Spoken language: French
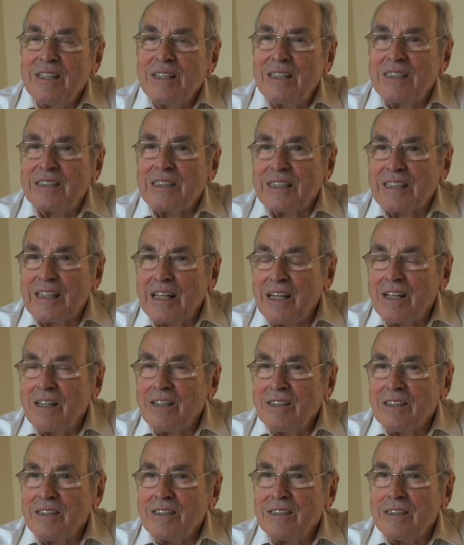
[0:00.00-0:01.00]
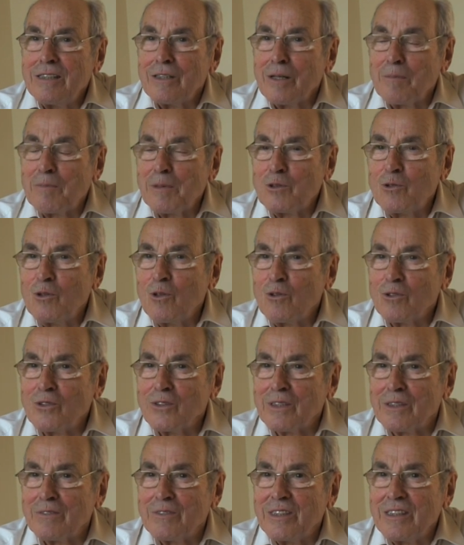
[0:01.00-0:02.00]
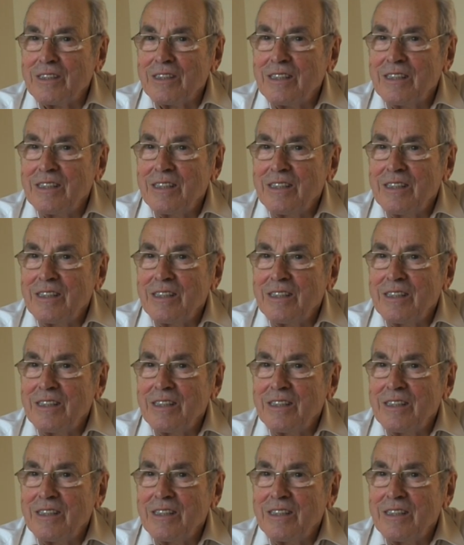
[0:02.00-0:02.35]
Et cet élan, et on n'a pas su le conserver.